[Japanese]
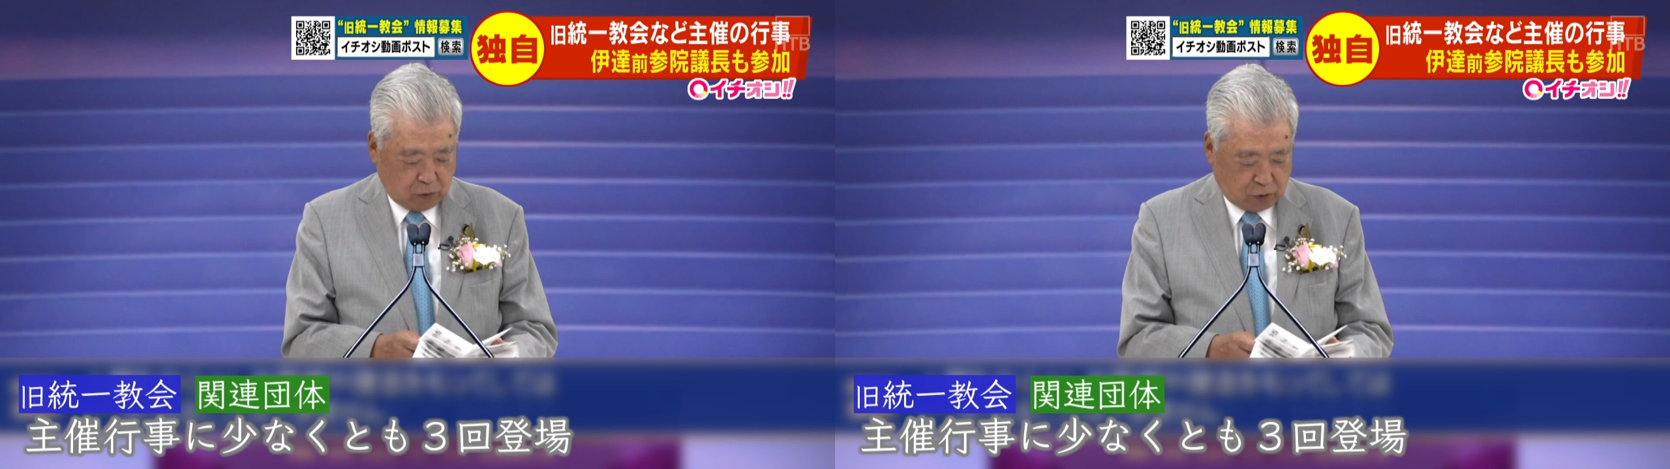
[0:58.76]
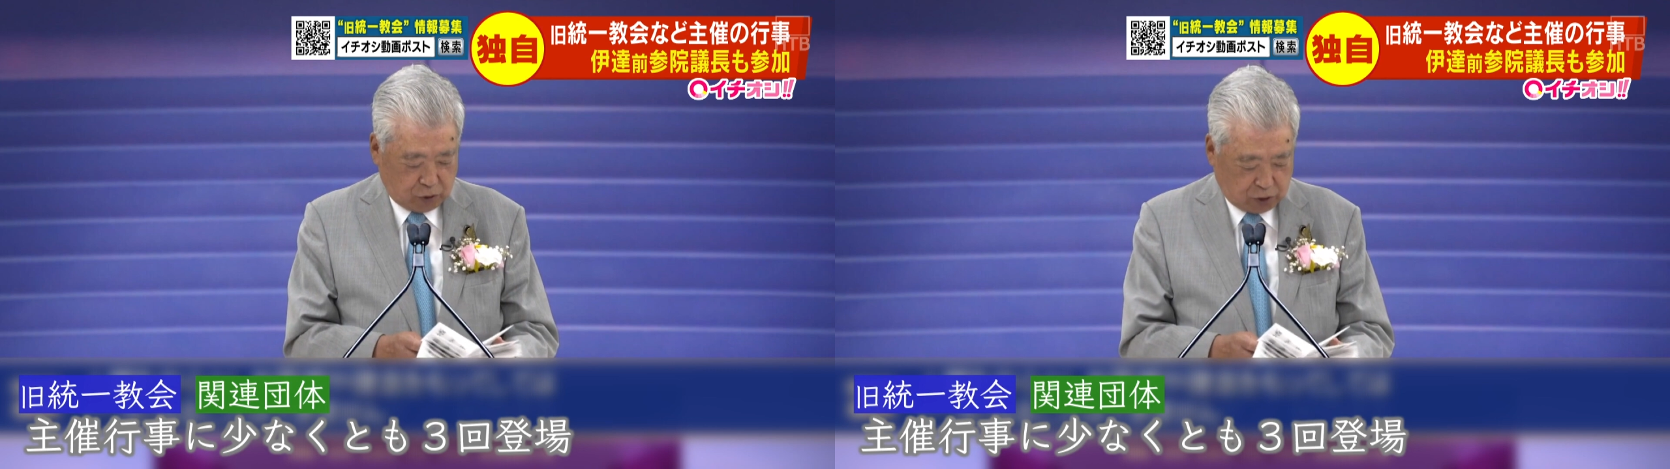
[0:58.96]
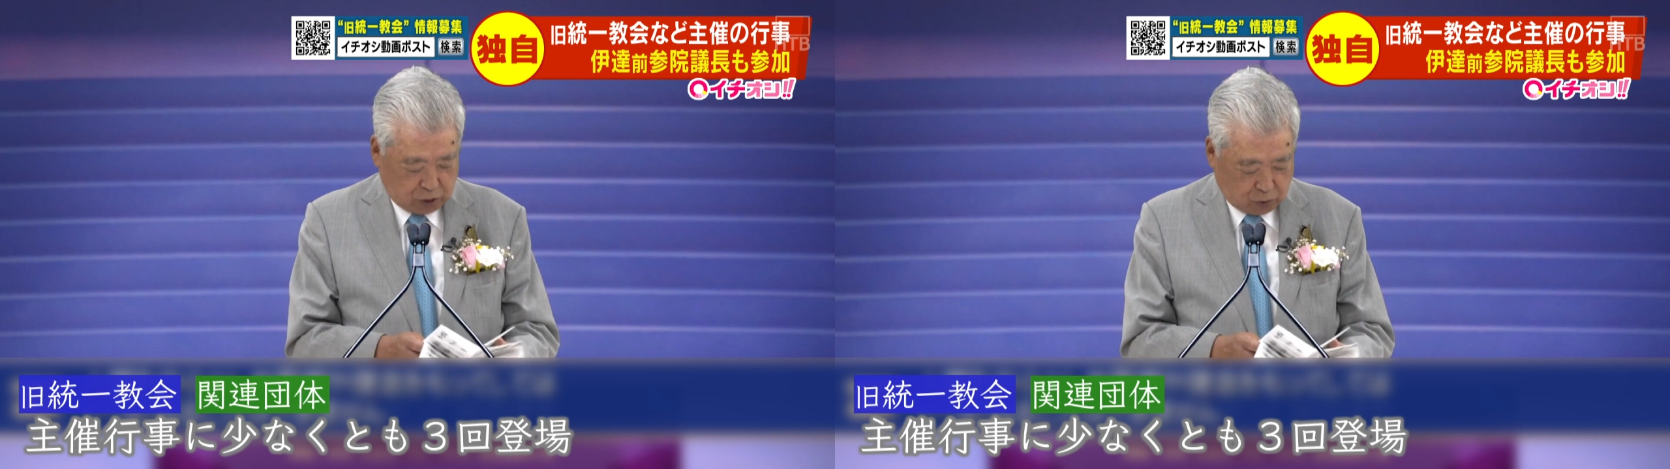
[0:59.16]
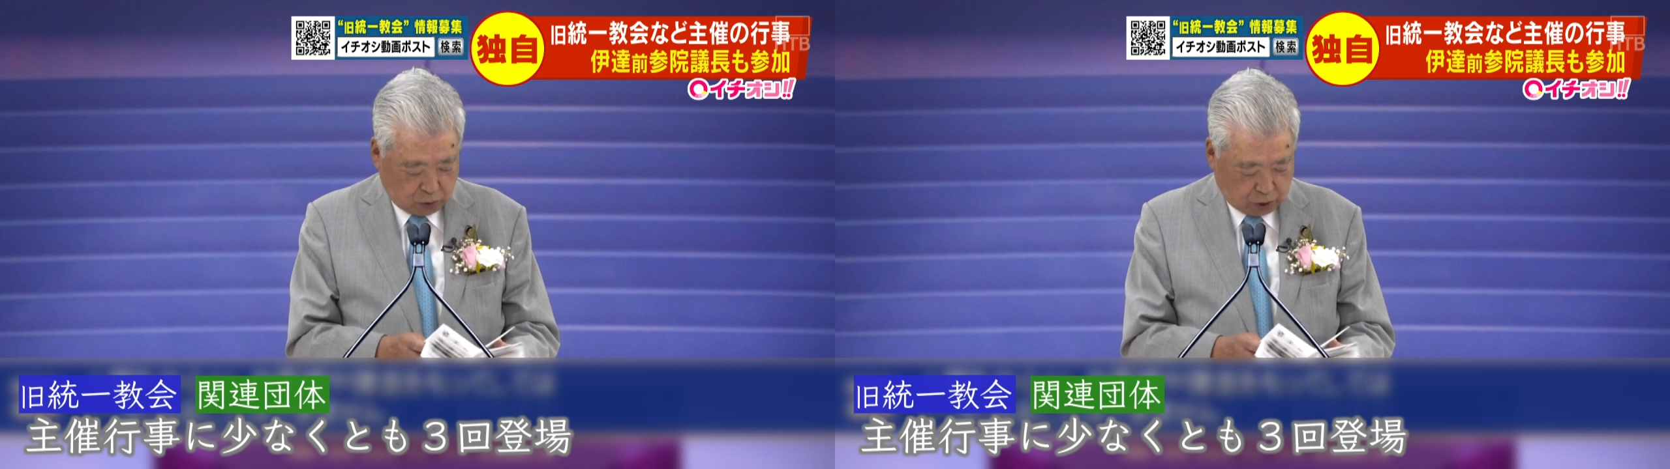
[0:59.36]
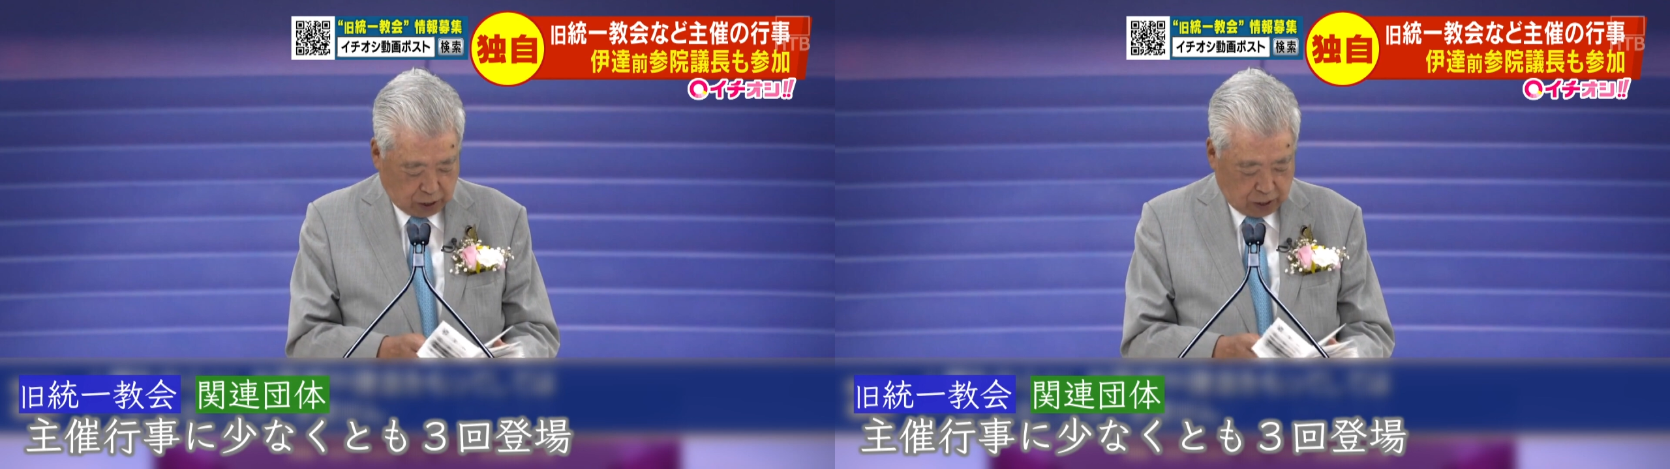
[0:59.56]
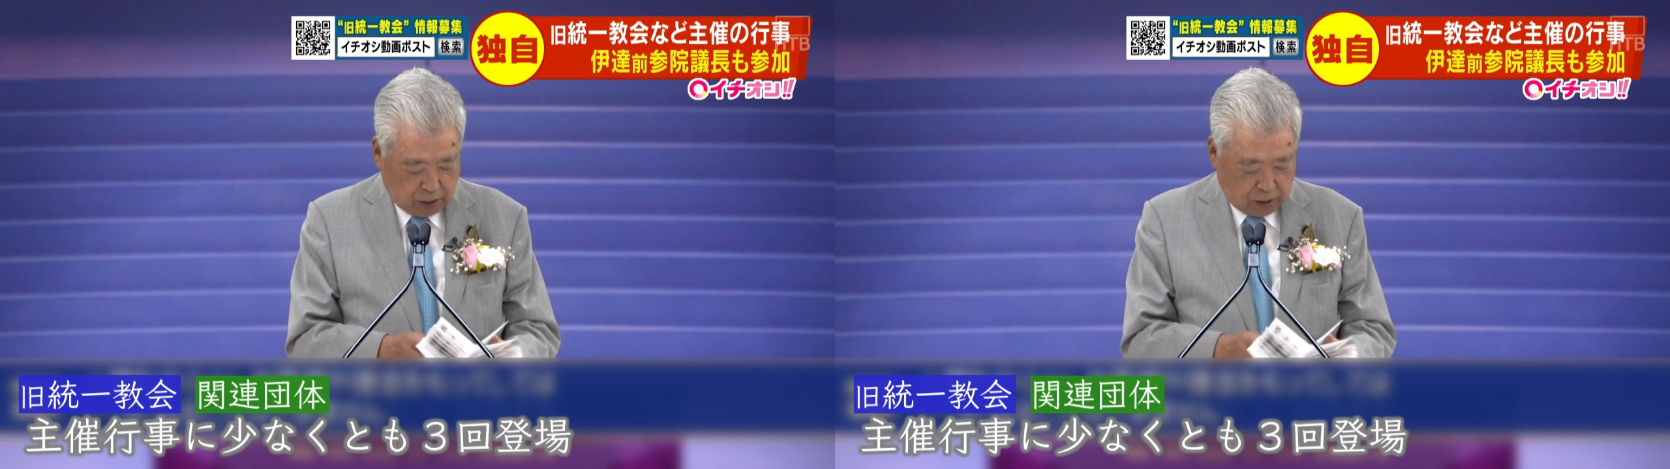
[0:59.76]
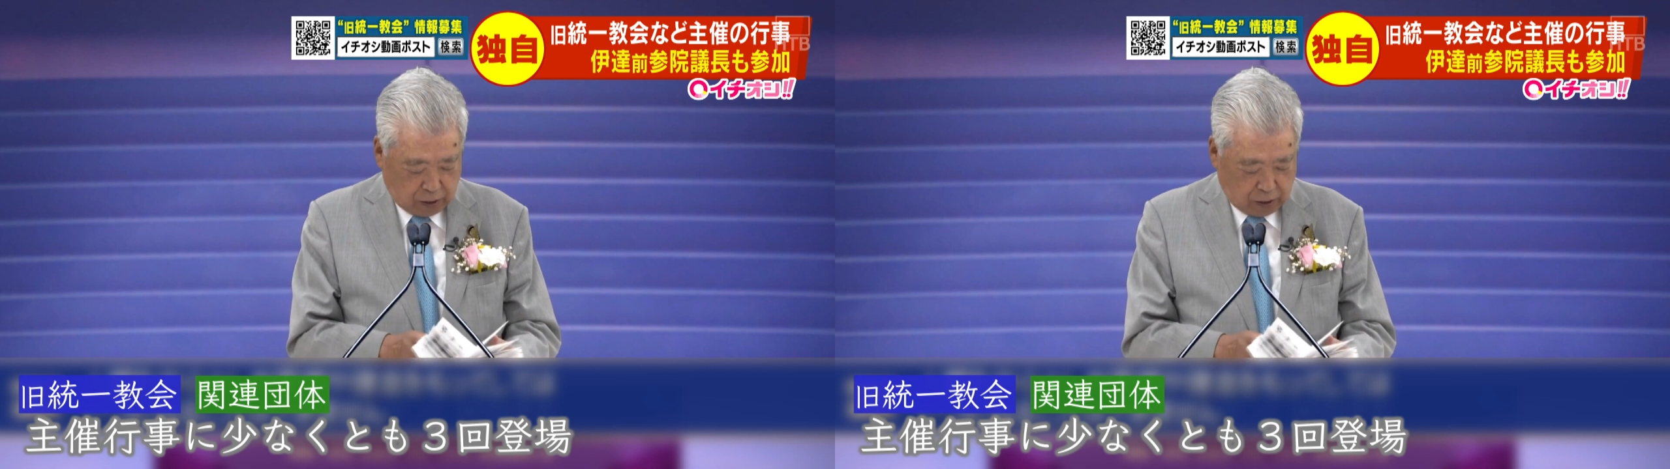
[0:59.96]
くとも3回